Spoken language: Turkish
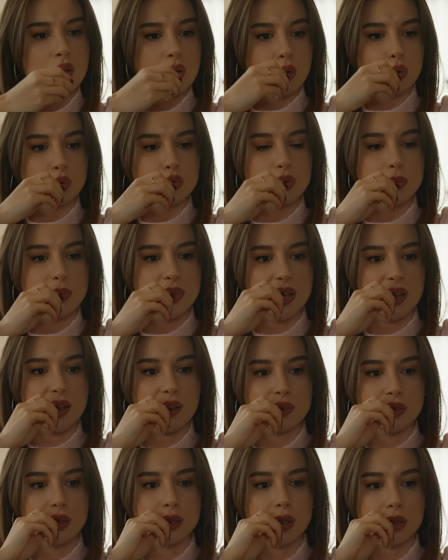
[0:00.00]
Önce beni
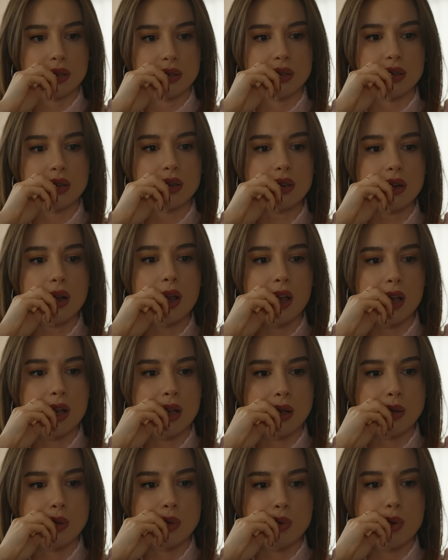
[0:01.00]
evden attırır.
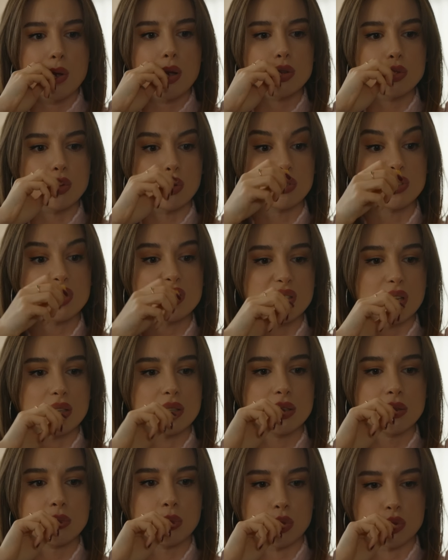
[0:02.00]
Sonra da
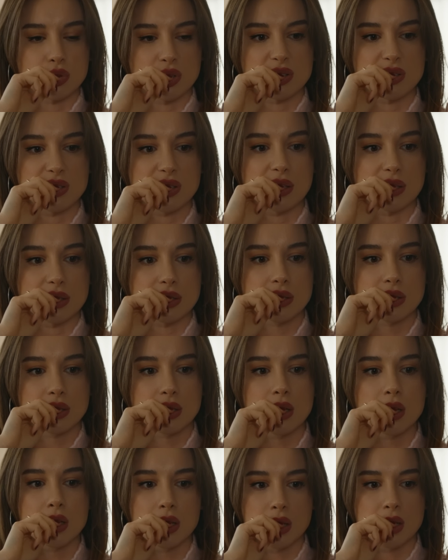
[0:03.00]
Selin'i boşatır kesin.
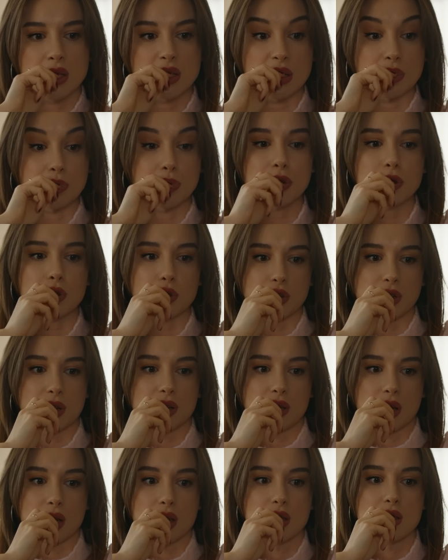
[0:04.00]
Yapar o şeytan.